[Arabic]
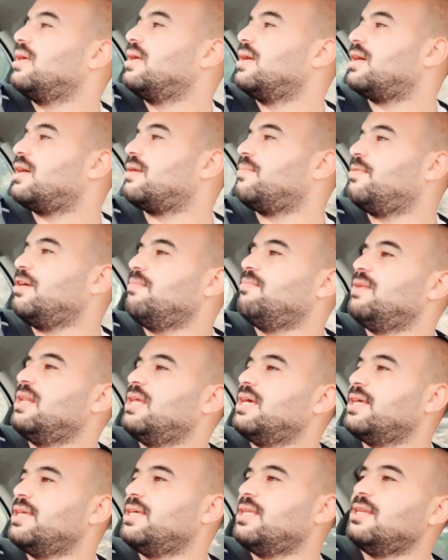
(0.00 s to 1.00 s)
4
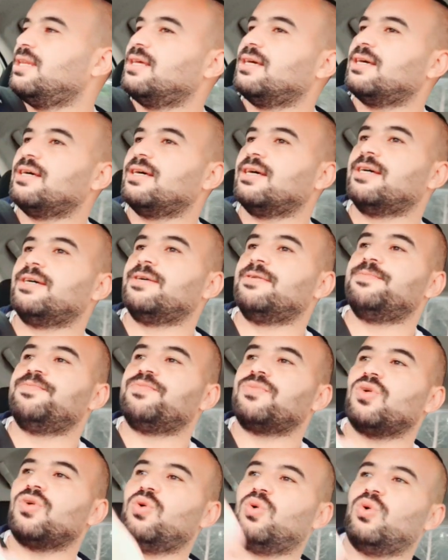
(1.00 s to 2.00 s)
ملايين آه،
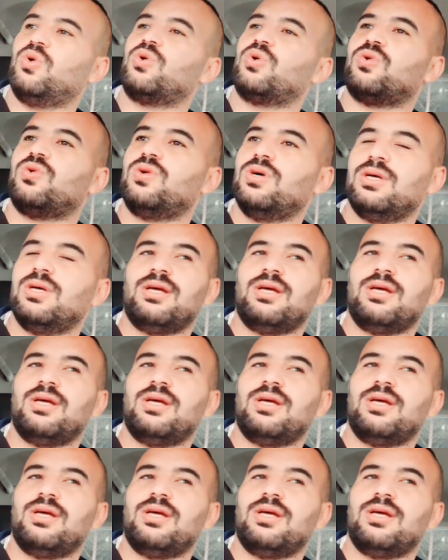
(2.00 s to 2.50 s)
اورو